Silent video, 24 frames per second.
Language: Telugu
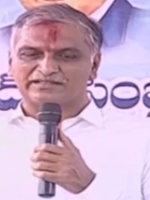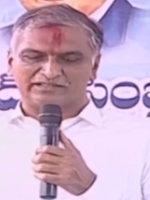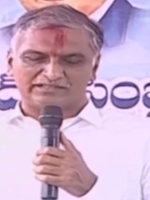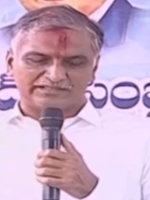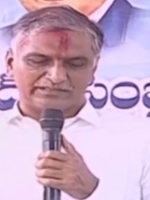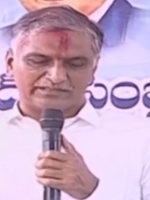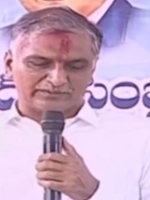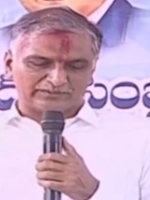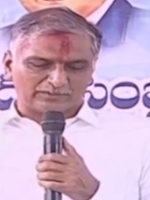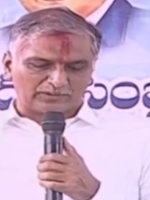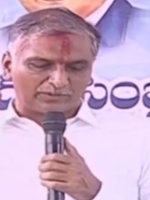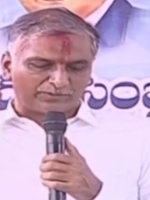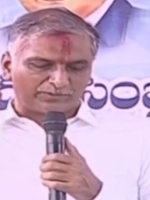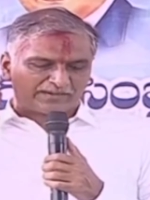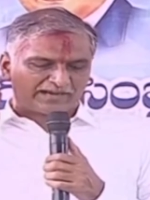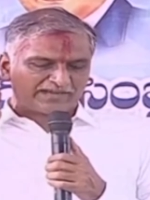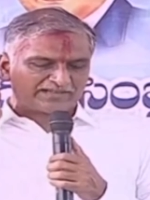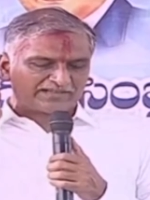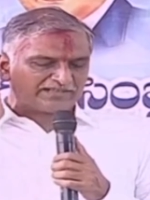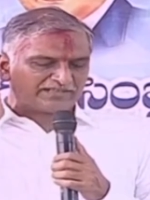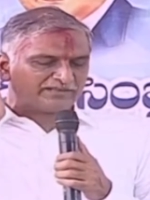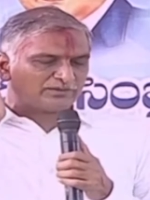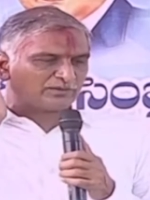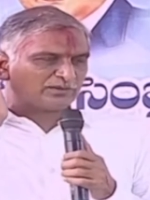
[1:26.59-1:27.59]
ఇంకో మాట
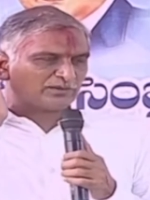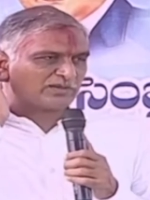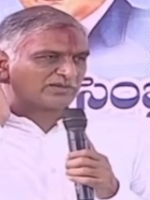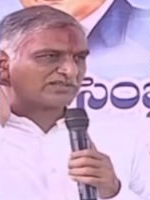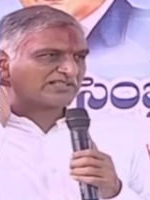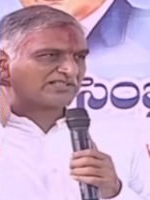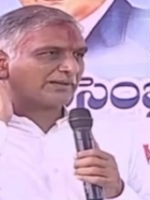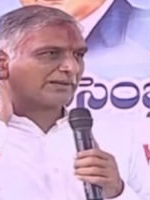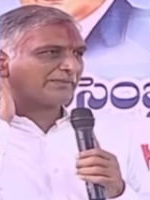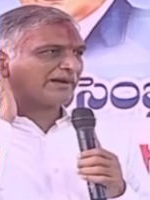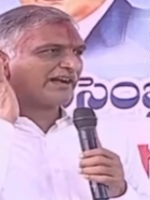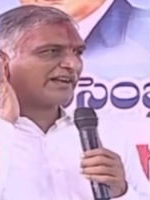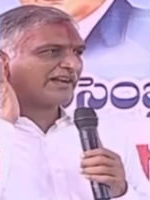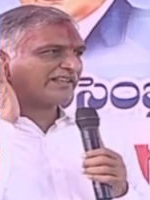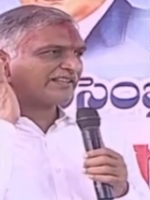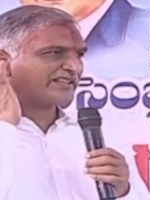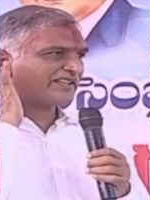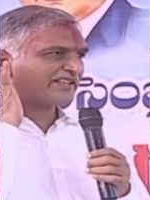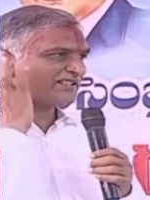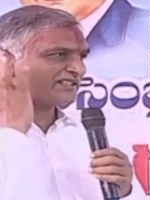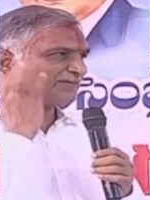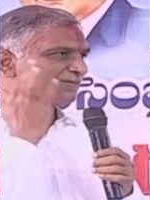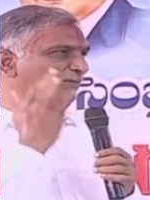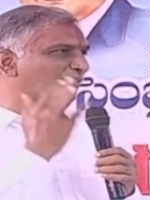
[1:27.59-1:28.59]
అంటున్నాడు
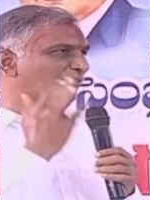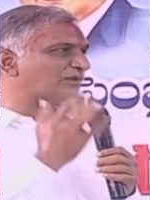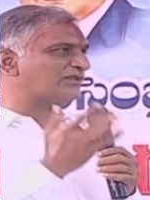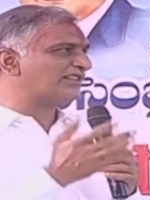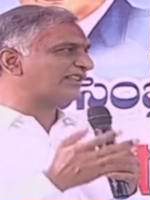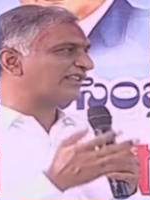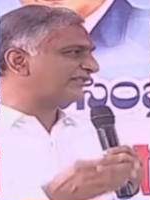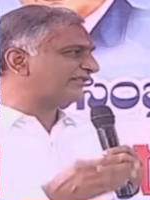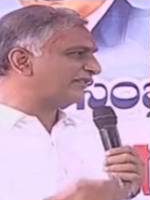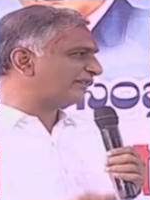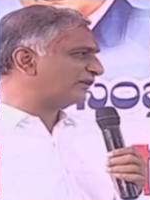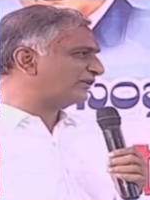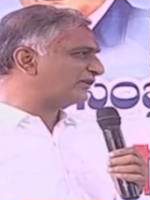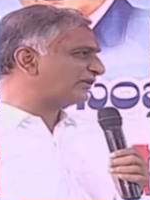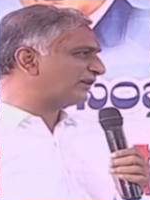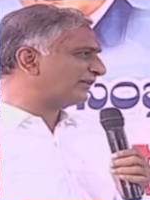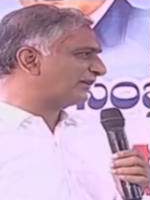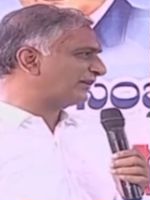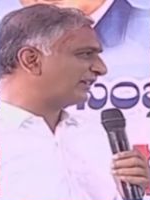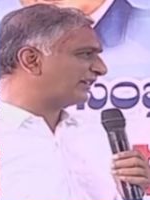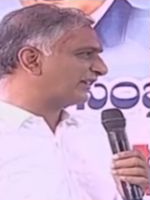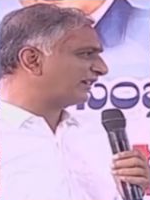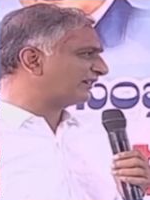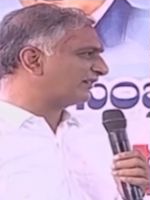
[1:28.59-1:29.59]
సమాఖ్య స్ఫూర్తికి
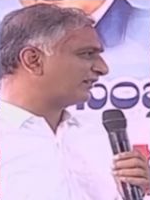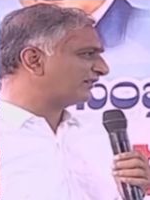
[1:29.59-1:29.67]
విరుద్ధమట